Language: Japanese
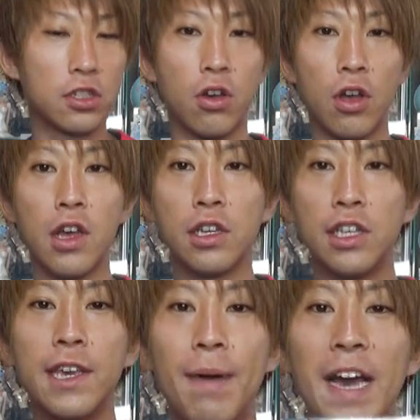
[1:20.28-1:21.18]
率を
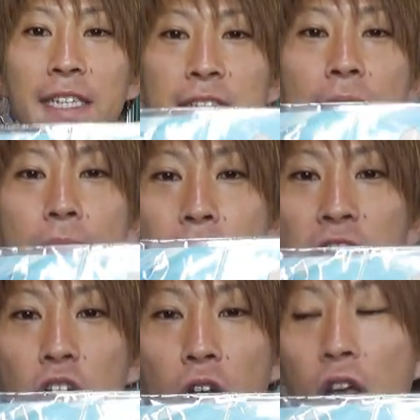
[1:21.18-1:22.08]
2倍3
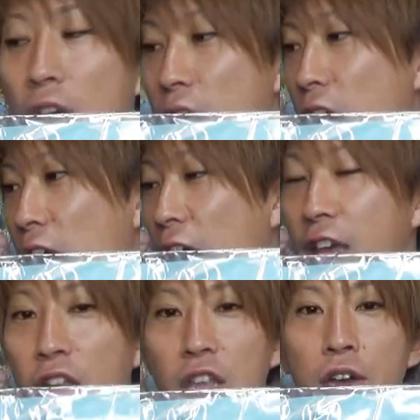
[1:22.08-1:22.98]
倍と
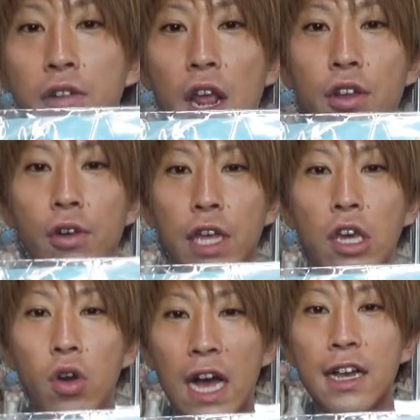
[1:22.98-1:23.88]
上げてくれるような
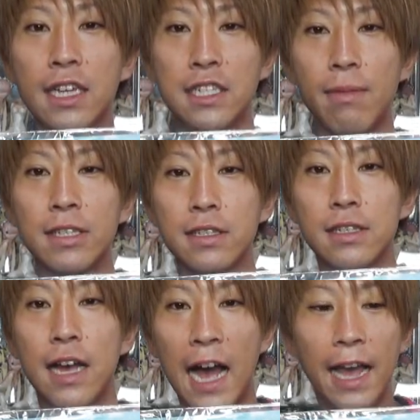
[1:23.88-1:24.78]
予感がしてます
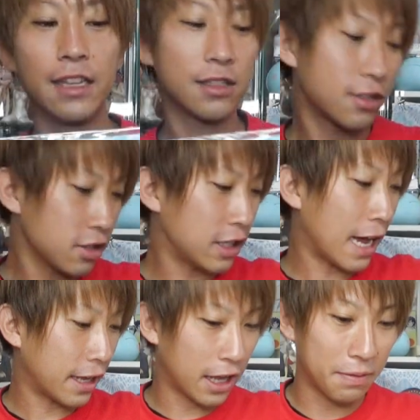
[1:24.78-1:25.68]
はい続いて
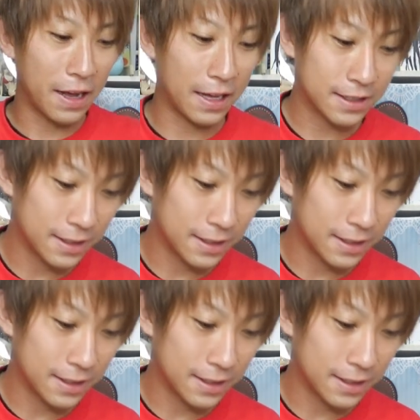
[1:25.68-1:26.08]
上げていきま